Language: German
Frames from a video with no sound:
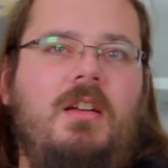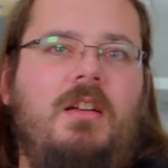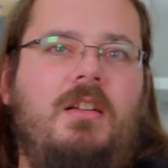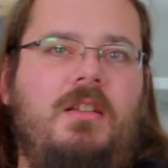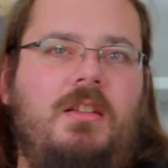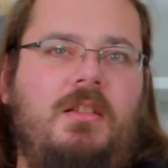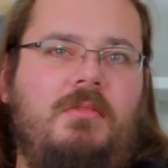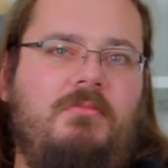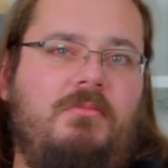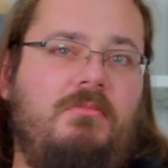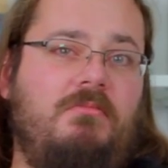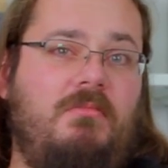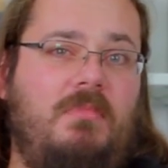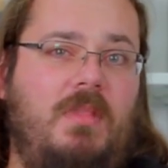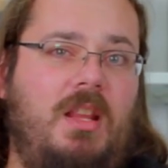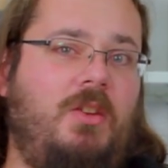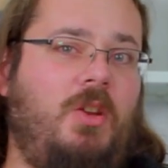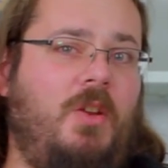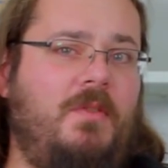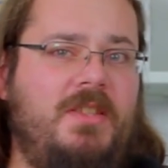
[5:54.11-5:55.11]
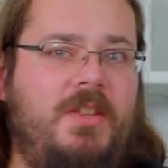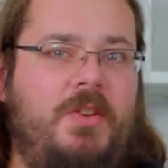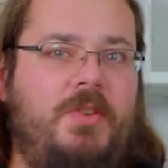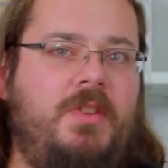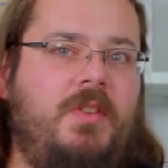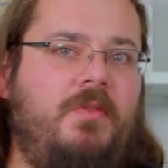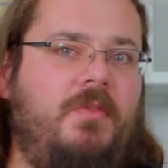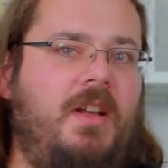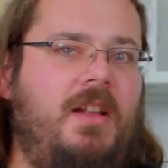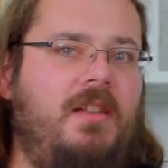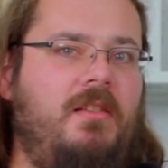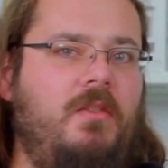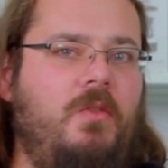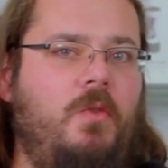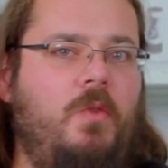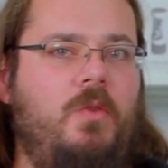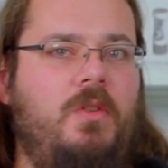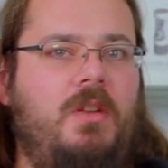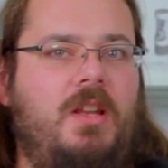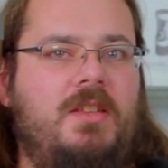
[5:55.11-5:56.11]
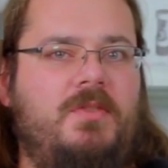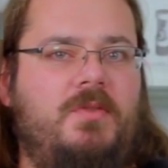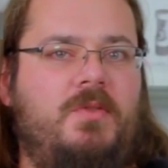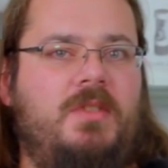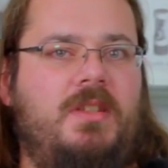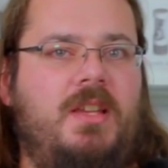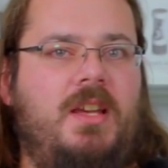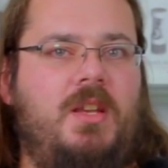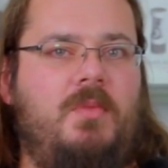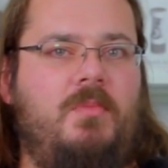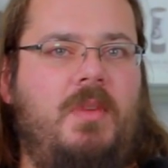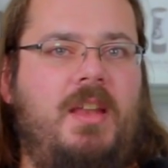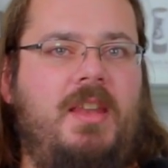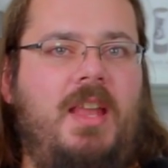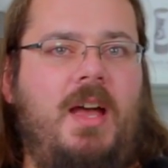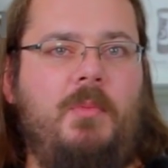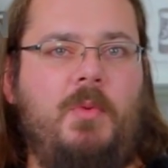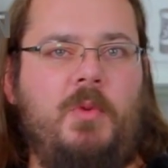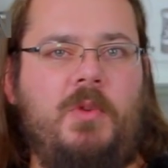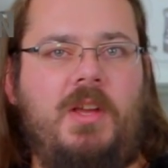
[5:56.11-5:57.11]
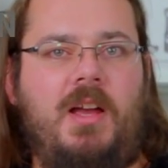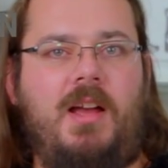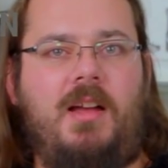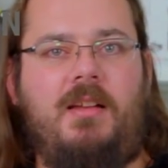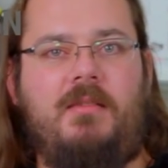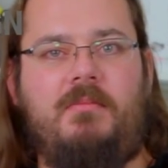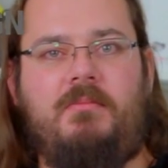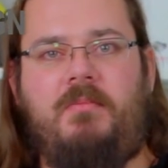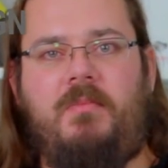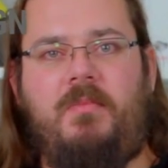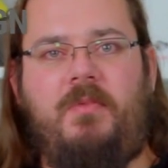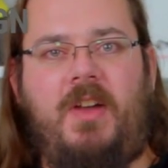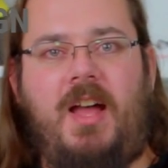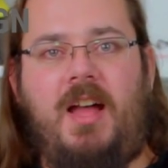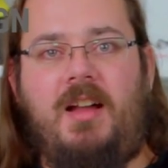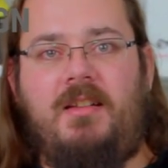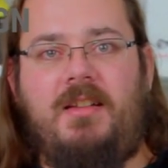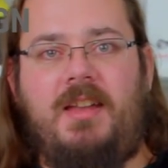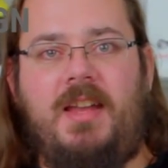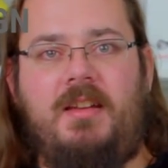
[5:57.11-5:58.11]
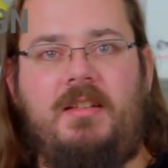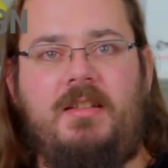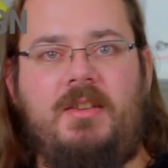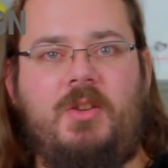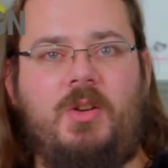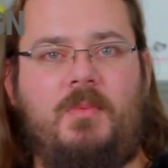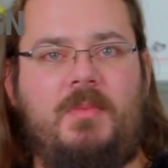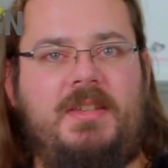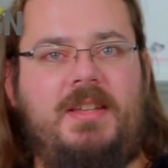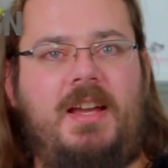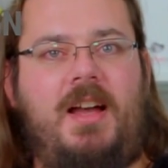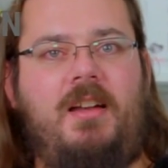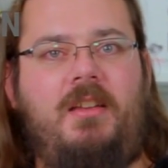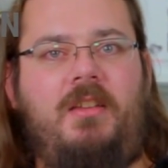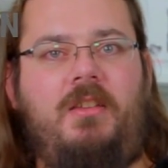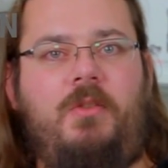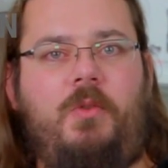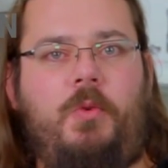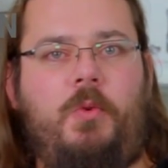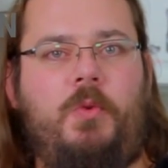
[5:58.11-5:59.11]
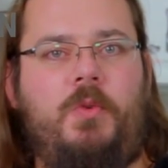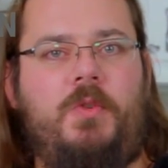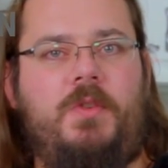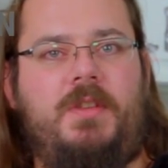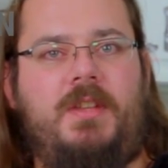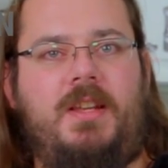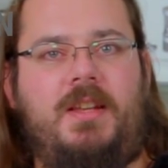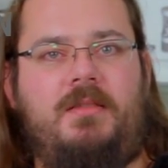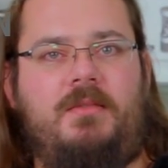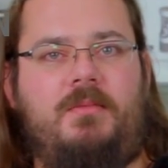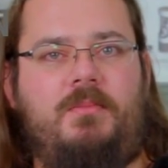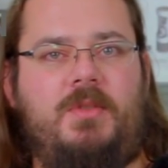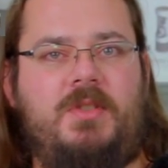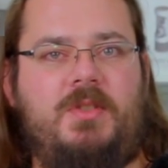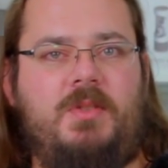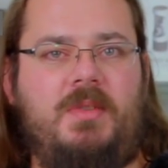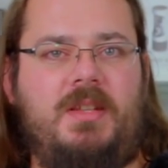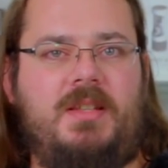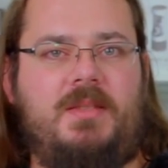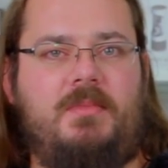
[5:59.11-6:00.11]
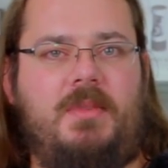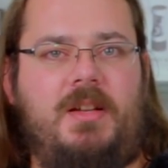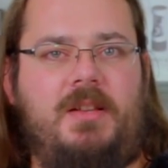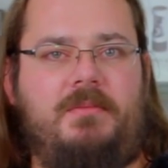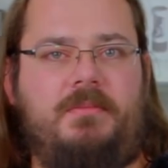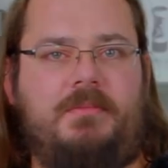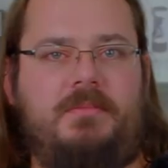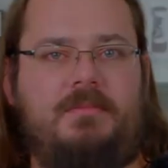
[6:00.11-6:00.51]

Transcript: Ähm, ich hoffe, es hat euch gefallen und lasst uns gerne mal ein Abo da, Fragen gerne in die Kommentare und dann bis zum nächsten Mal.